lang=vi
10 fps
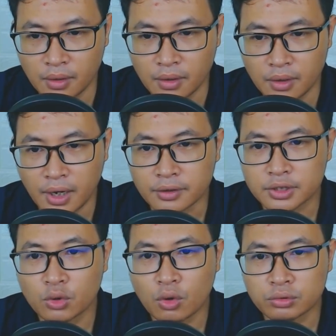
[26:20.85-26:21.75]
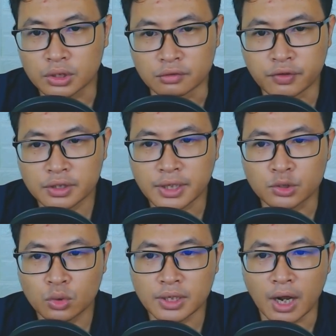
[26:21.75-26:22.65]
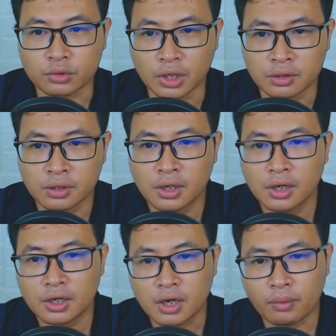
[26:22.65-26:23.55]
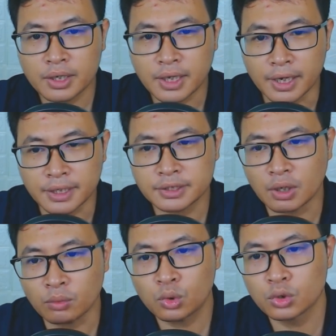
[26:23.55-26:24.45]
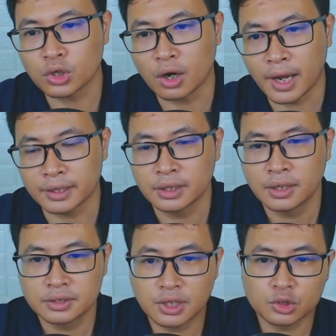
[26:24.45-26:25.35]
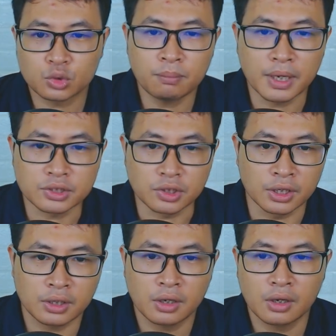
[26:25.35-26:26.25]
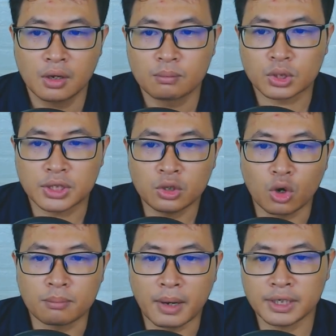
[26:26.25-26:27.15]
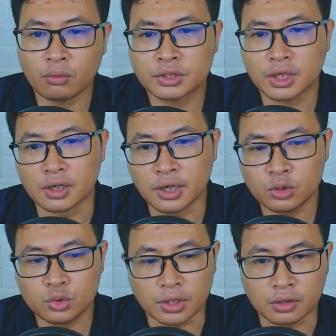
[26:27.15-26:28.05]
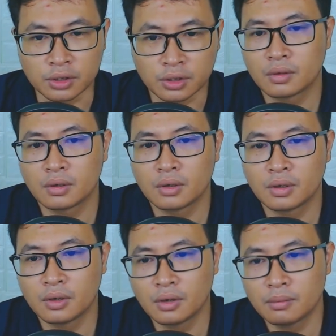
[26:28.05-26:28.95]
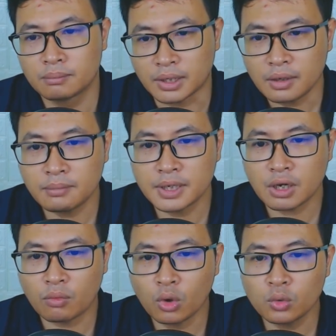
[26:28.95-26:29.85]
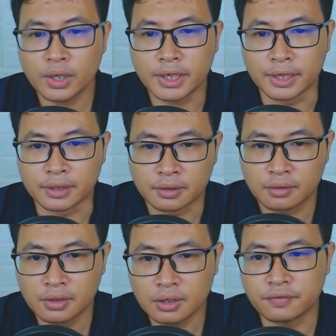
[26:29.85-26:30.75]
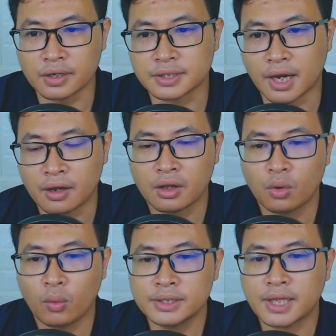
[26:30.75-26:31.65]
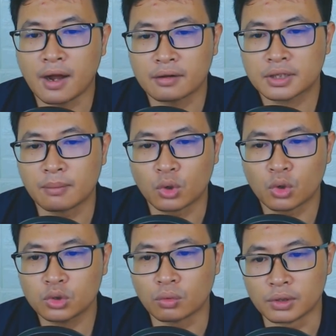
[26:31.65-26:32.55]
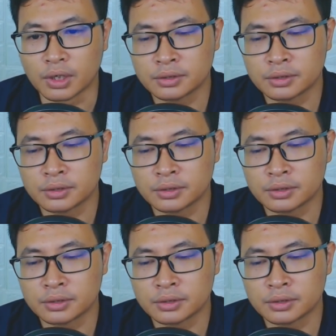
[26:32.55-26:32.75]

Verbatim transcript: Lăng tiêu công tử vươn tay rút đạo thương Ngọc Kinh Thành nhanh chóng thu nhỏ lại Rơi xuống biển dưới Một tiếng đổ mạnh long trời lở đất truyền tới Mặt đất bên trong hỗn nguyên đình Nứt vỡ ra Oanh tạc thành một lỗ thủng lớn